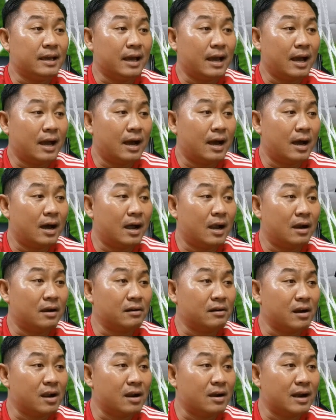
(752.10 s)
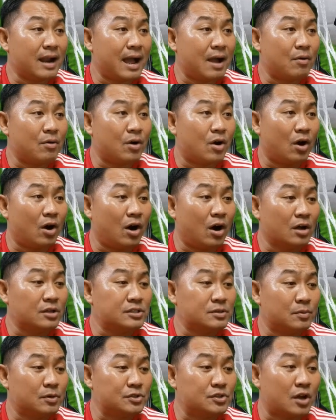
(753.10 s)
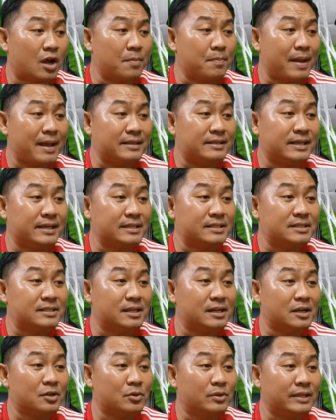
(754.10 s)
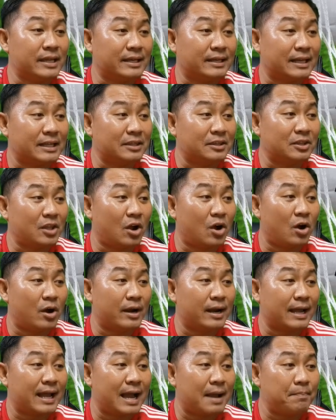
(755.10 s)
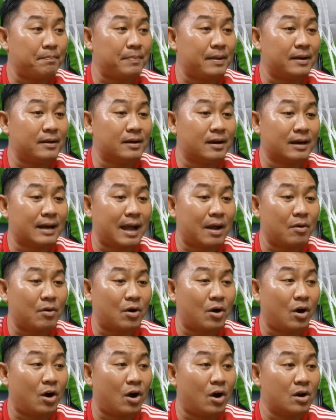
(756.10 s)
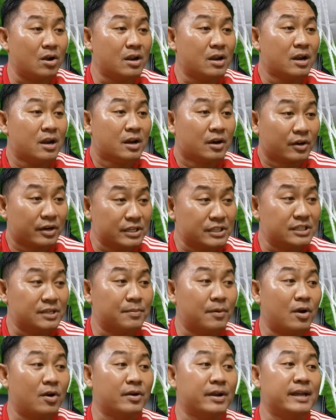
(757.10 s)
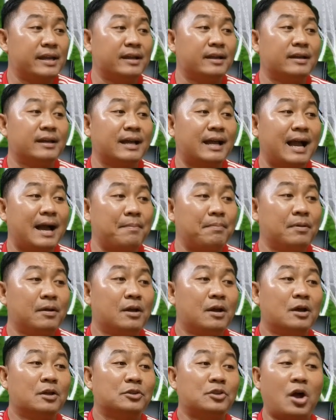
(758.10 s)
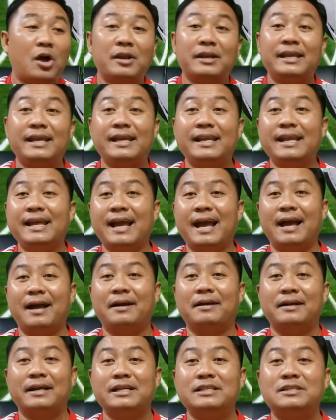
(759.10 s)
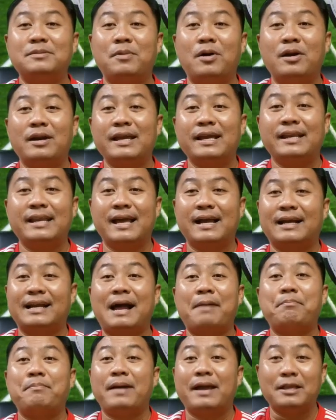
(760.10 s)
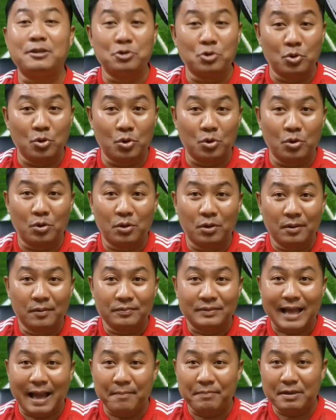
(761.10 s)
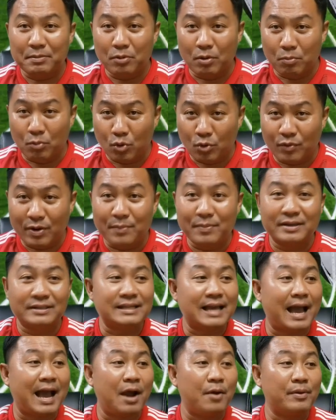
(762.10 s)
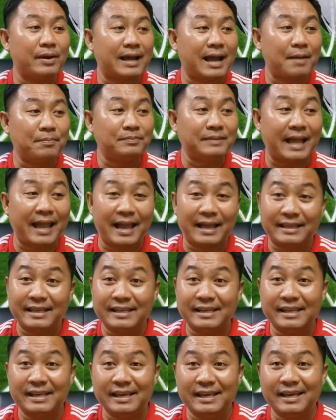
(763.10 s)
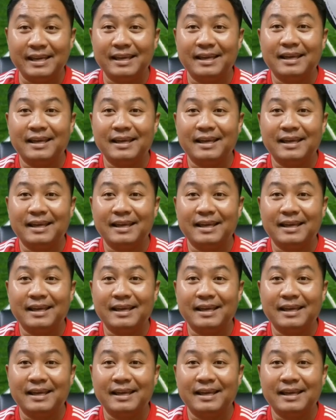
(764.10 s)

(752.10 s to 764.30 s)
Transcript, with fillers: เเรื่องราวของสโมสรแมนเชสเตอร์ยูไนเต็ดกันต่อนะครับ เป็นเรื่องราวของคริสมอริงนะครับตอนนี้เนี่ยคริสมอริงเนี่ยกับแมนยูตามที่ผมพูดไว้เมื่อเช้านะครับ แต่ทีนี้